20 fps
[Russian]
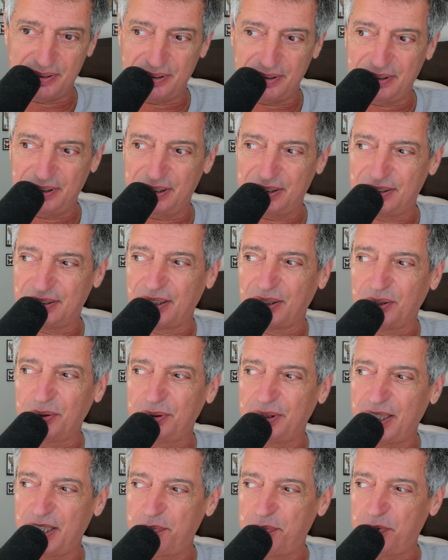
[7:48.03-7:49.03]
институт,
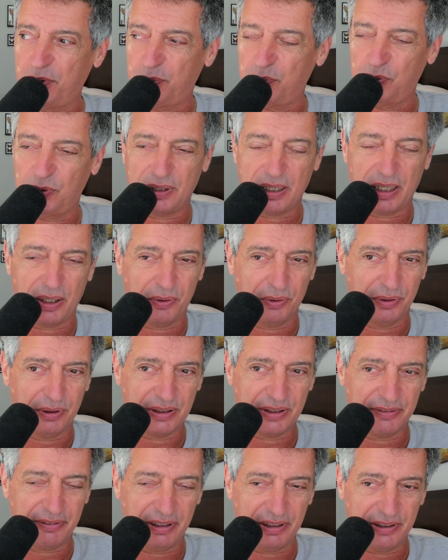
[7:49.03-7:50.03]
я не помню, как он
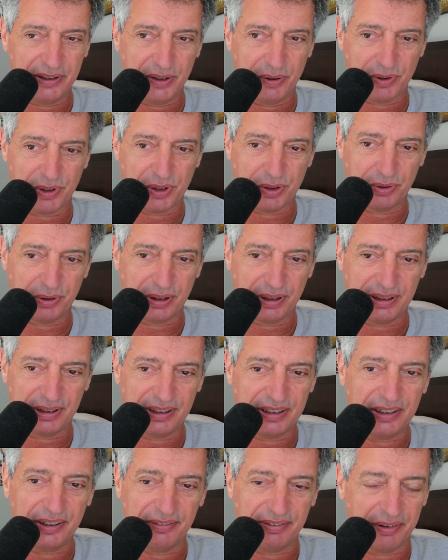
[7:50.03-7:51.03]
назывался, уже что-то с
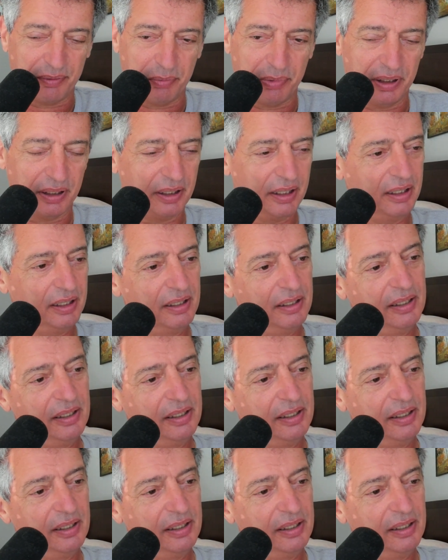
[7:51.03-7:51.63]
инфо было.